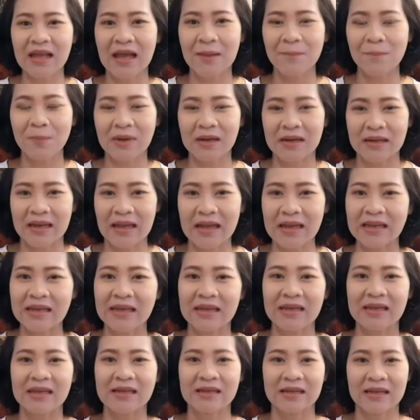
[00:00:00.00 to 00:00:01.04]
การเปิดหน้า
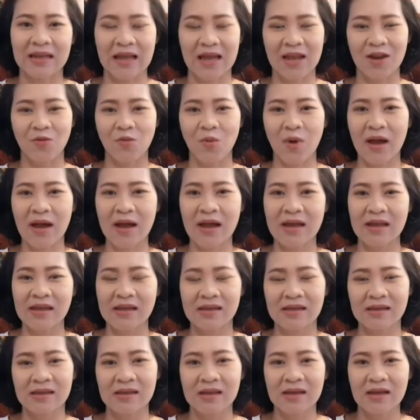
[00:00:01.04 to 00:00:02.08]
ดิน การไหว้
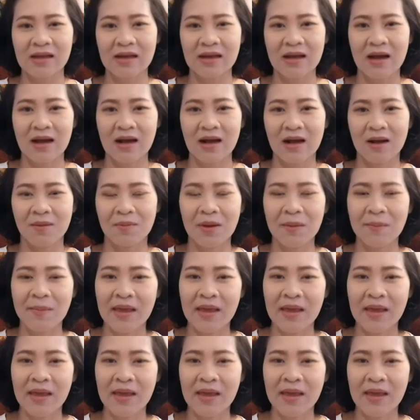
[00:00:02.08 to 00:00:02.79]
พระ